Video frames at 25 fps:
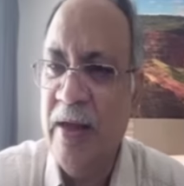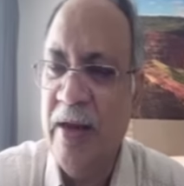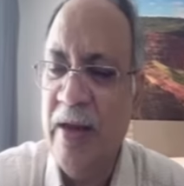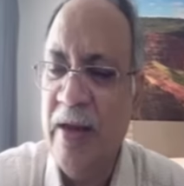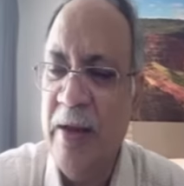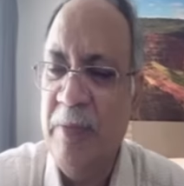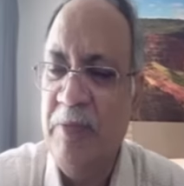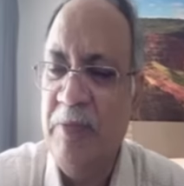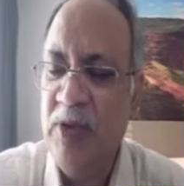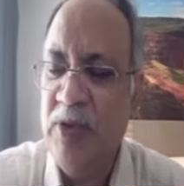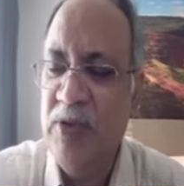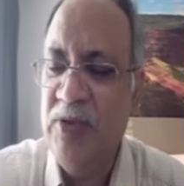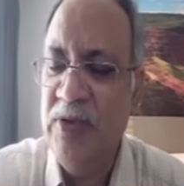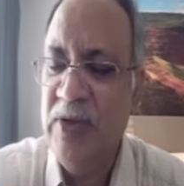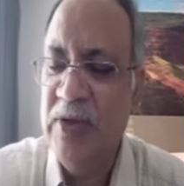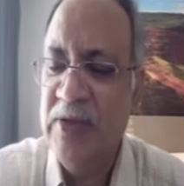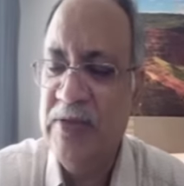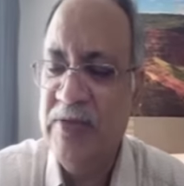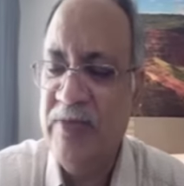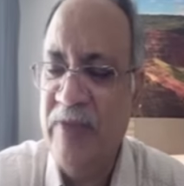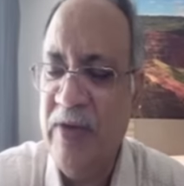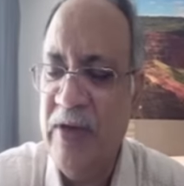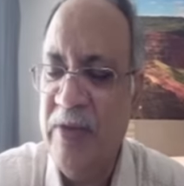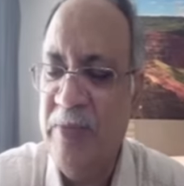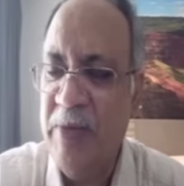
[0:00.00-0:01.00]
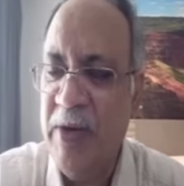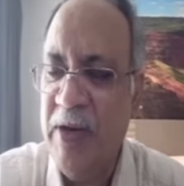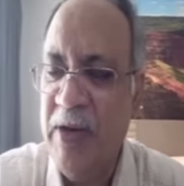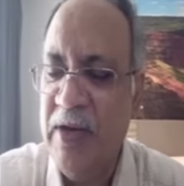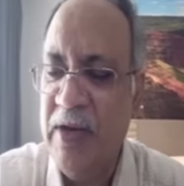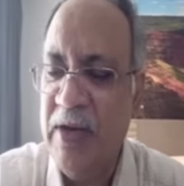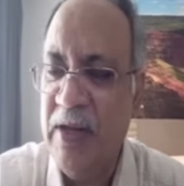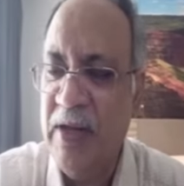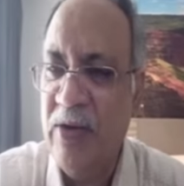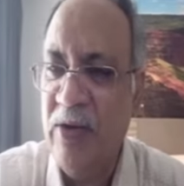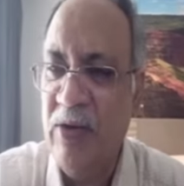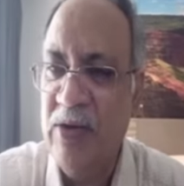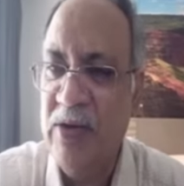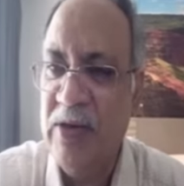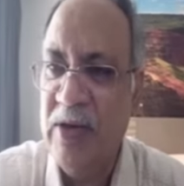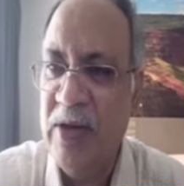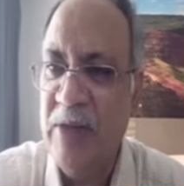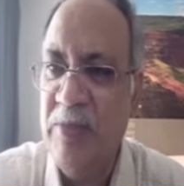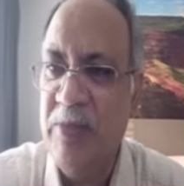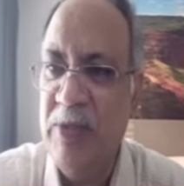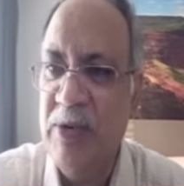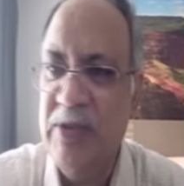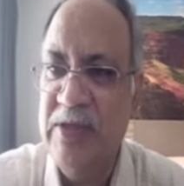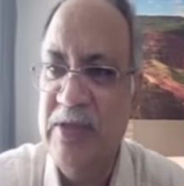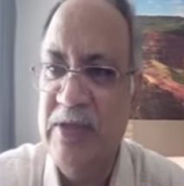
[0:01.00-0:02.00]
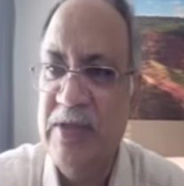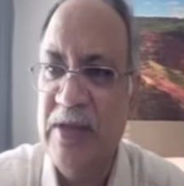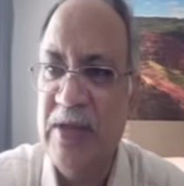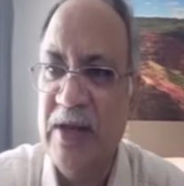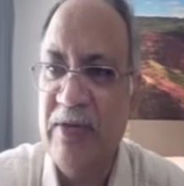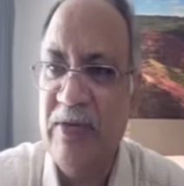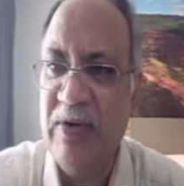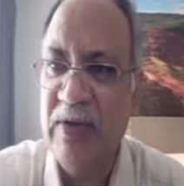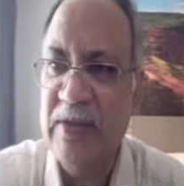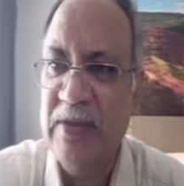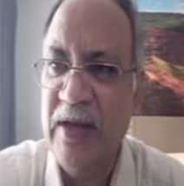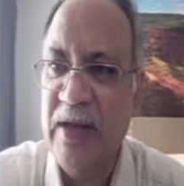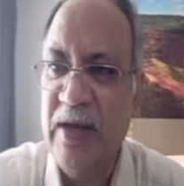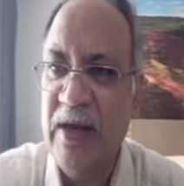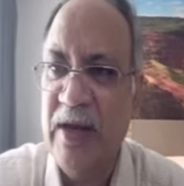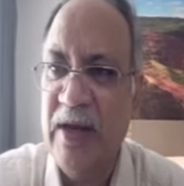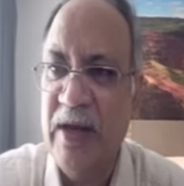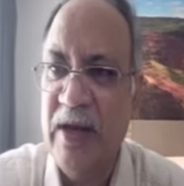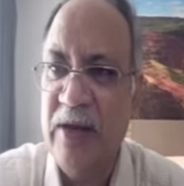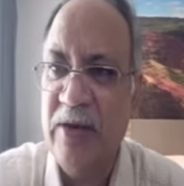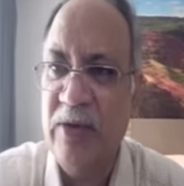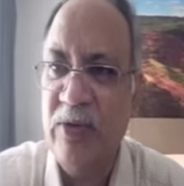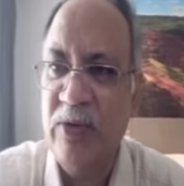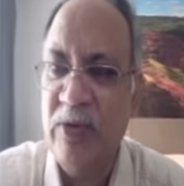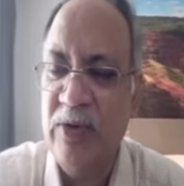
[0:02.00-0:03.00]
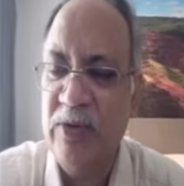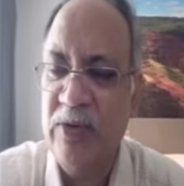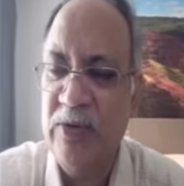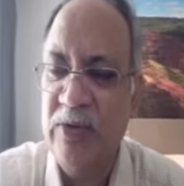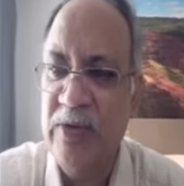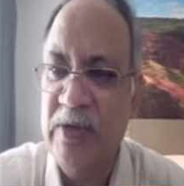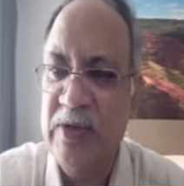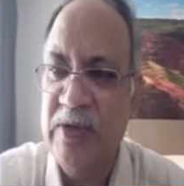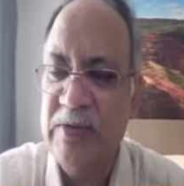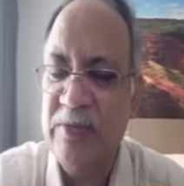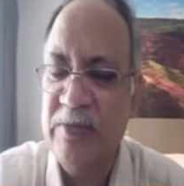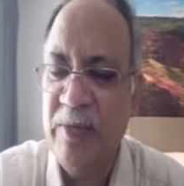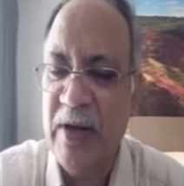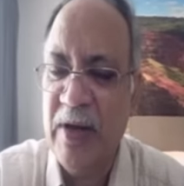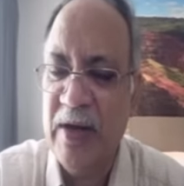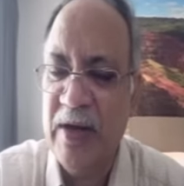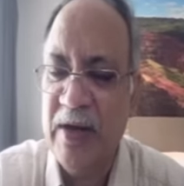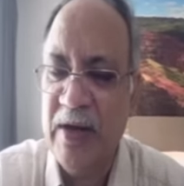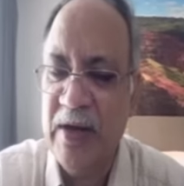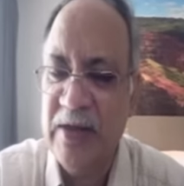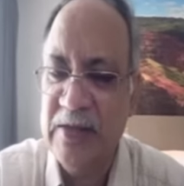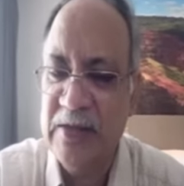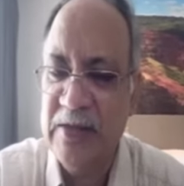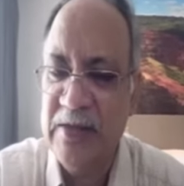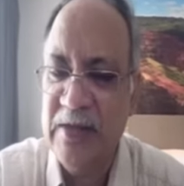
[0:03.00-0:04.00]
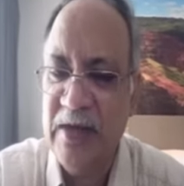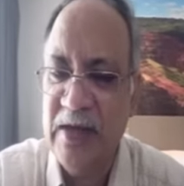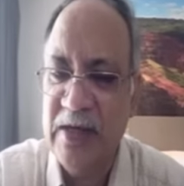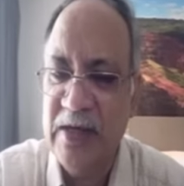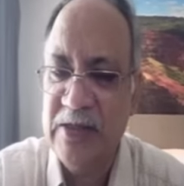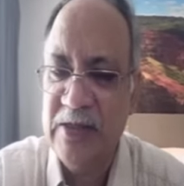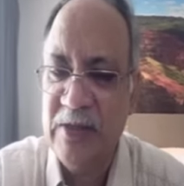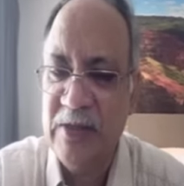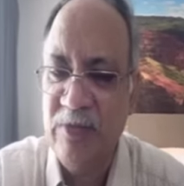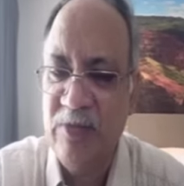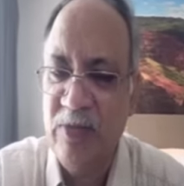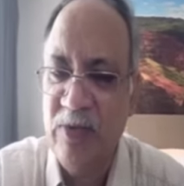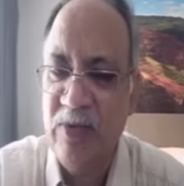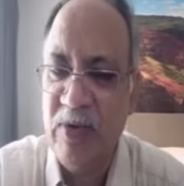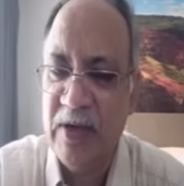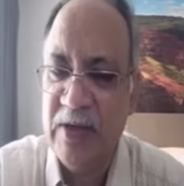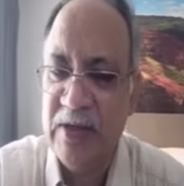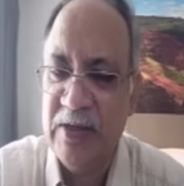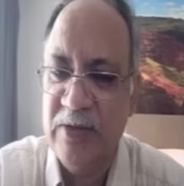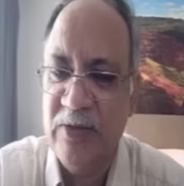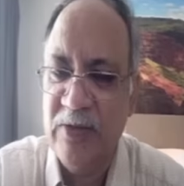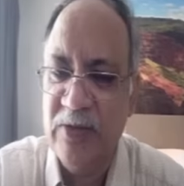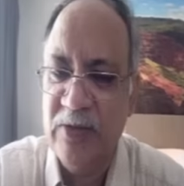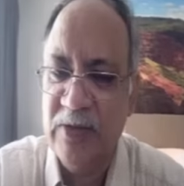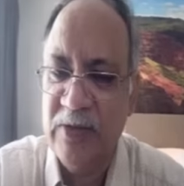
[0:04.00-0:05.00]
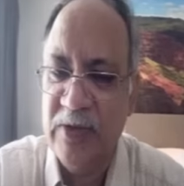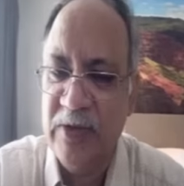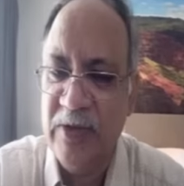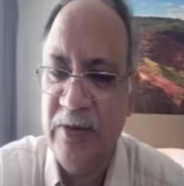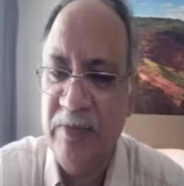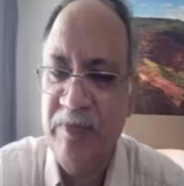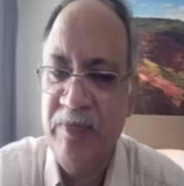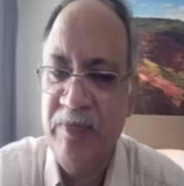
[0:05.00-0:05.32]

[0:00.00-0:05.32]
రేపు యుఎస్ ఫెడ్ మీటింగ్ అవుట్కమ్ వచ్చిన తర్వాతే నేను అనుకుంటాను యుఎస్ మార్కెట్స్ నెక్స్ట్ మూవ్ అర్థం అవుతాయి